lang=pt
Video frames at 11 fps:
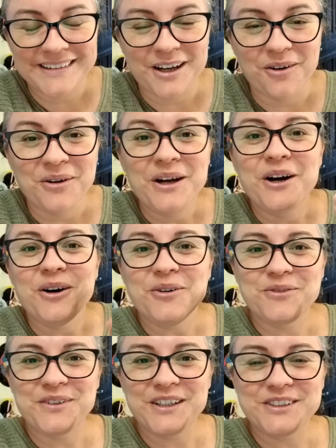Então,
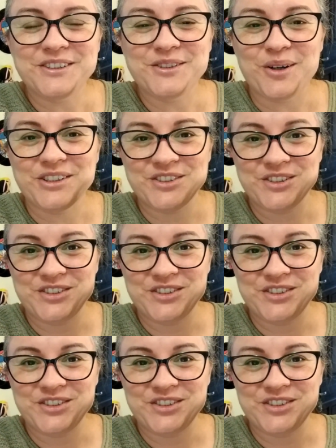o vídeo de hoje,